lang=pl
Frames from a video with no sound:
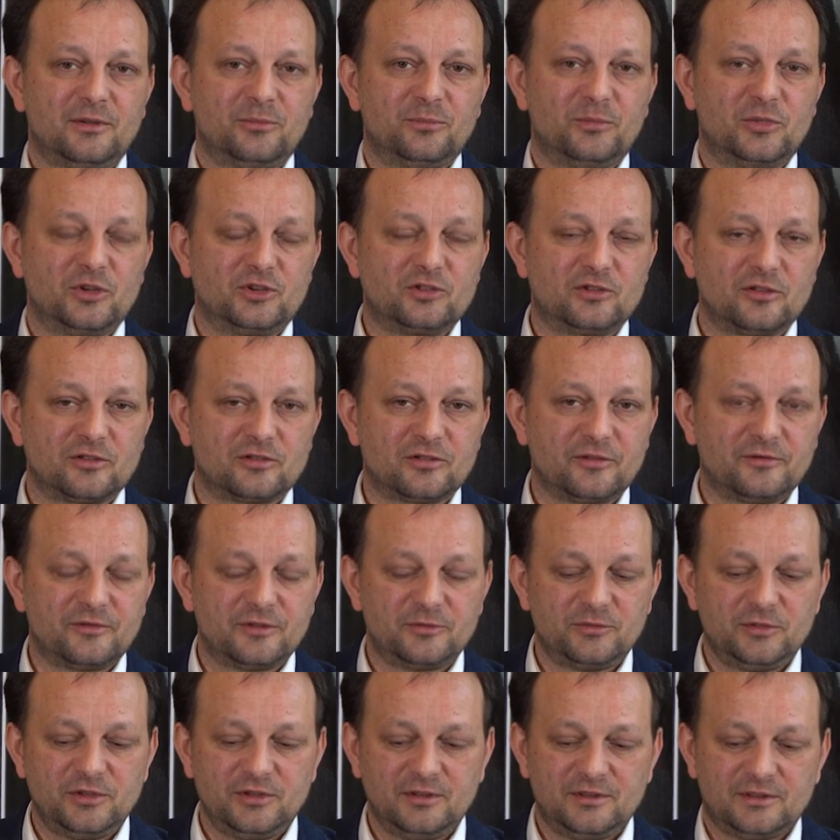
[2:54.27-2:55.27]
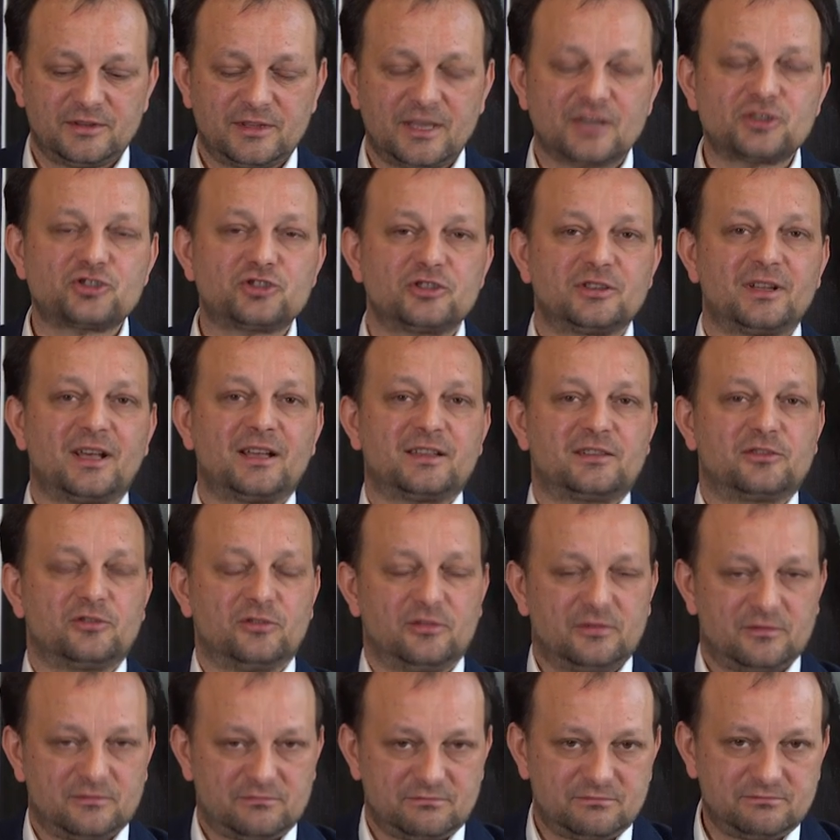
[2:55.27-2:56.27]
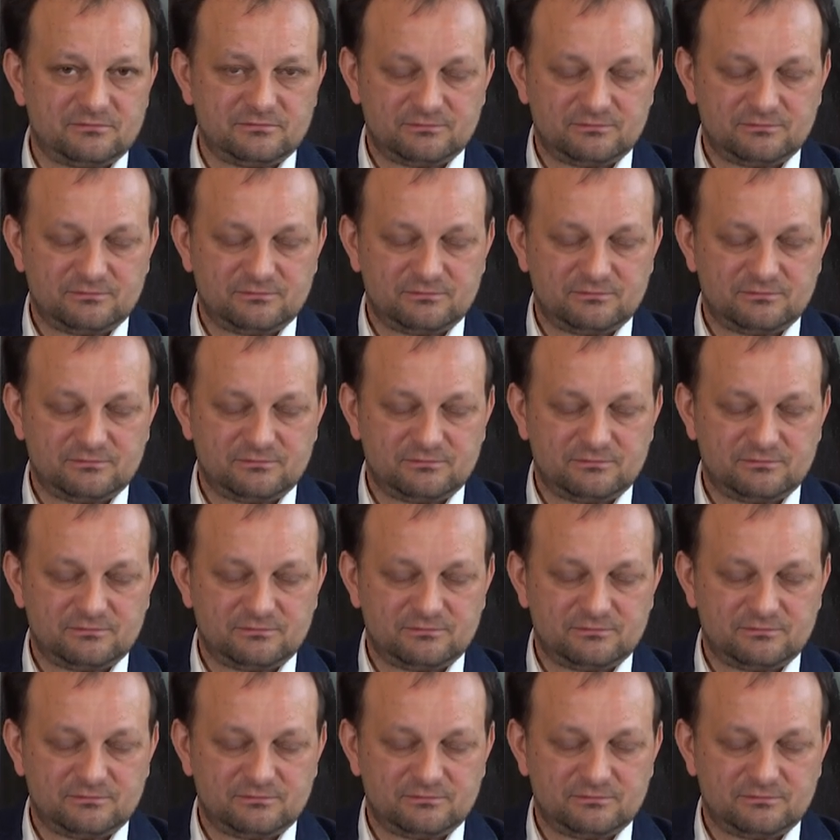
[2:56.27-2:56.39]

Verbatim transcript: być gotowymi też na to,